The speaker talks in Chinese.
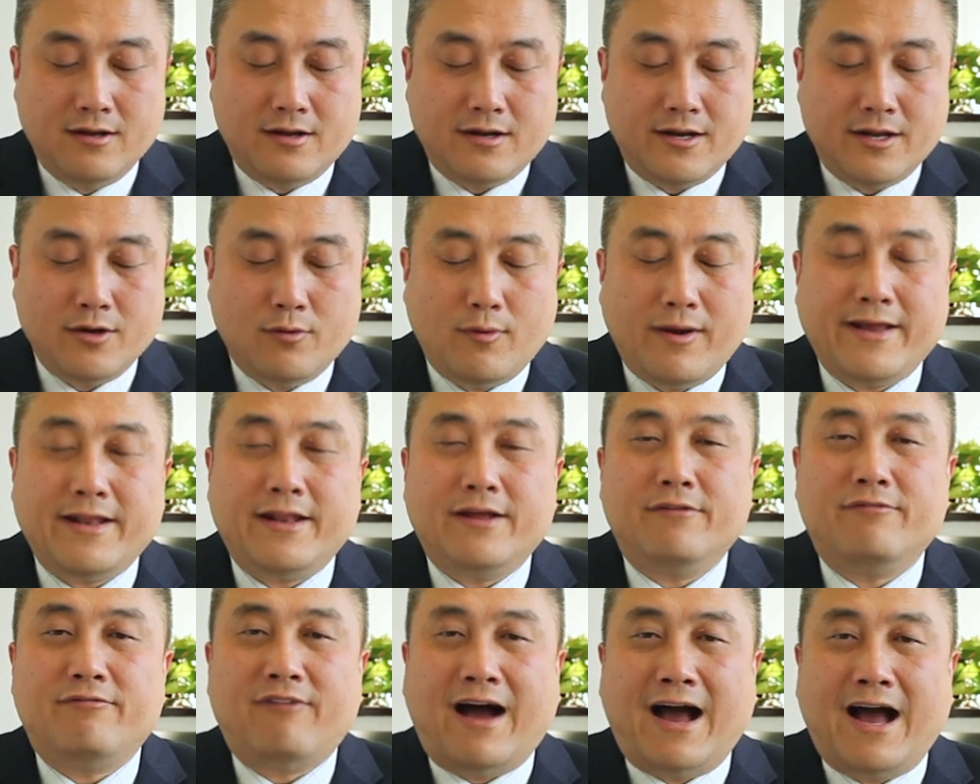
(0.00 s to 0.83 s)
另外
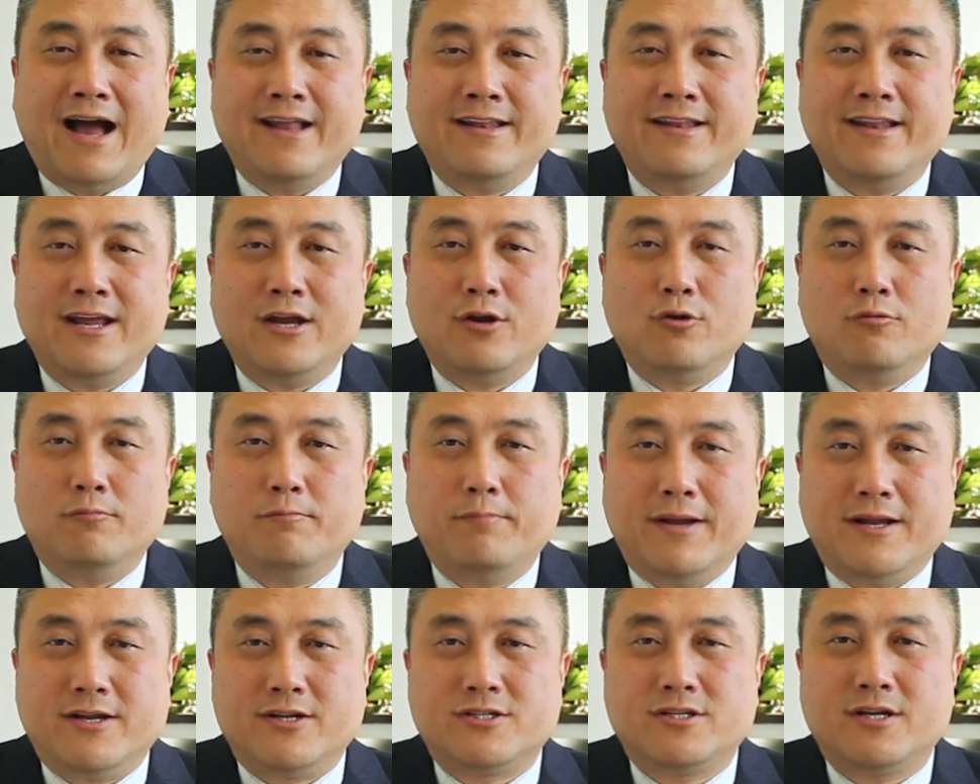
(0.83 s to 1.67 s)
呢，法案内容
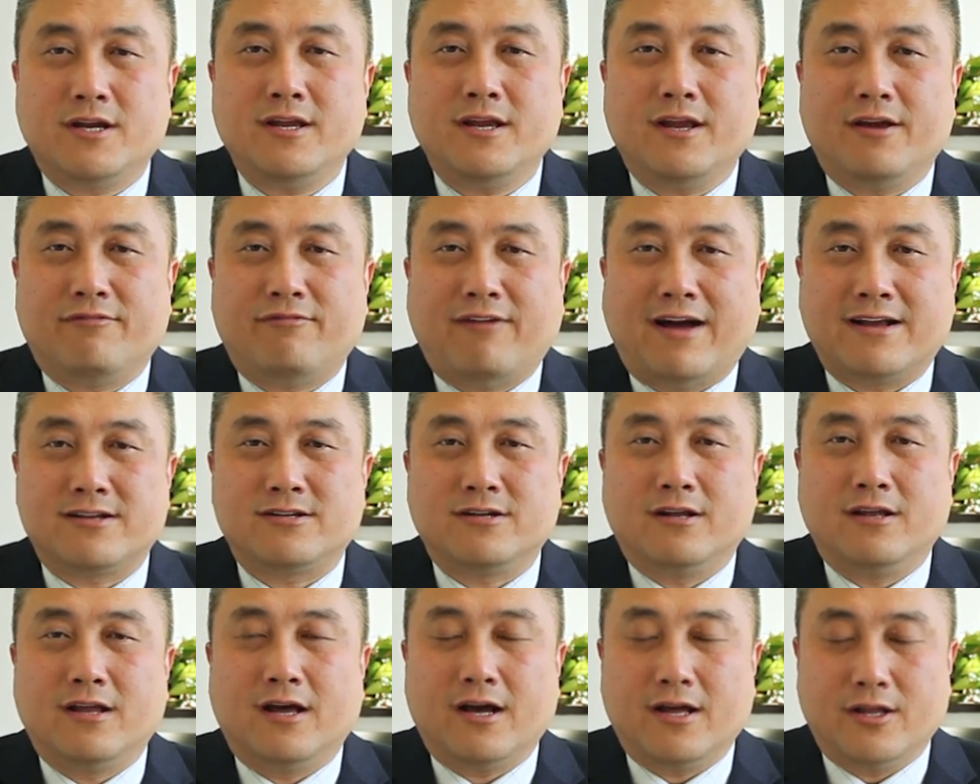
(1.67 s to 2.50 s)
本身也发
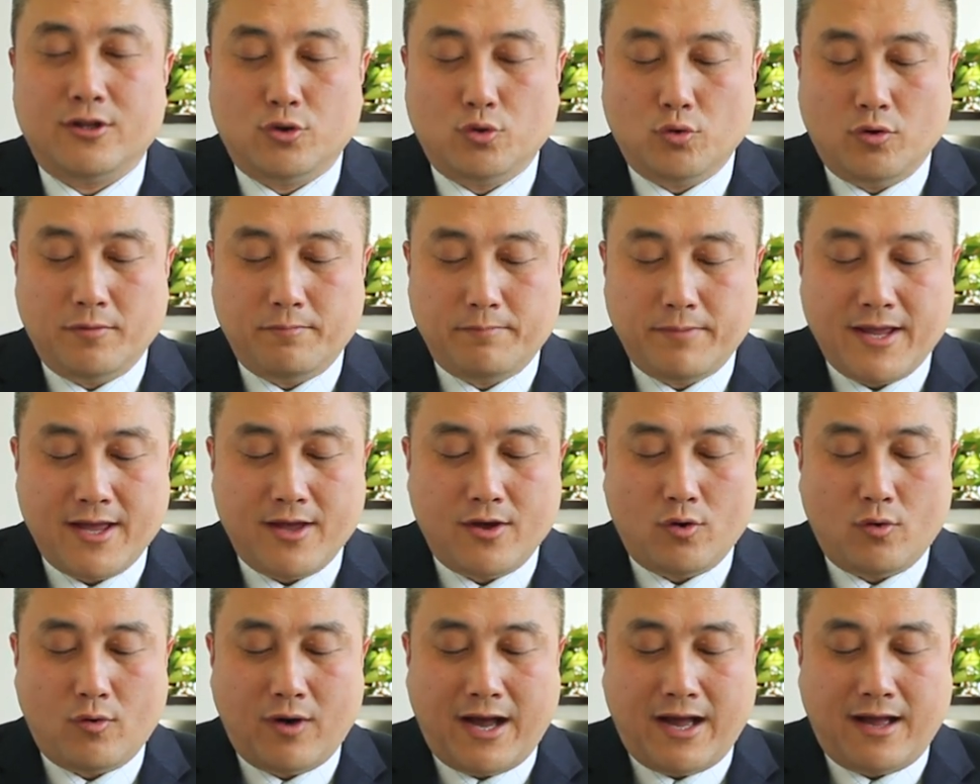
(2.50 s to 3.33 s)
生了很多
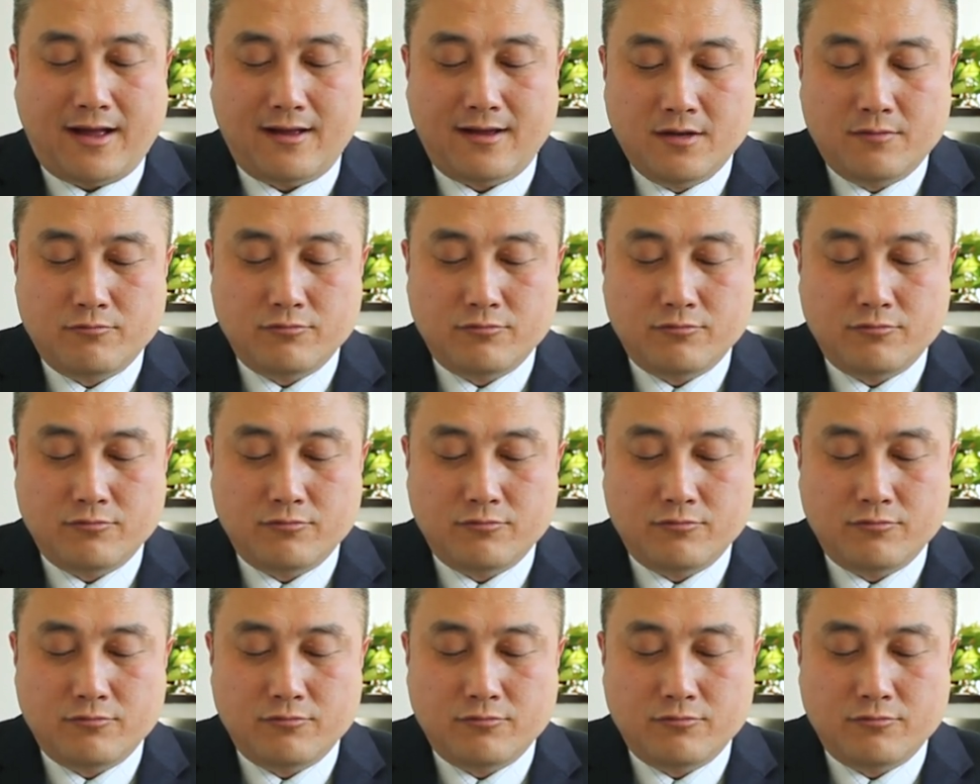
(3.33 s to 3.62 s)
变化。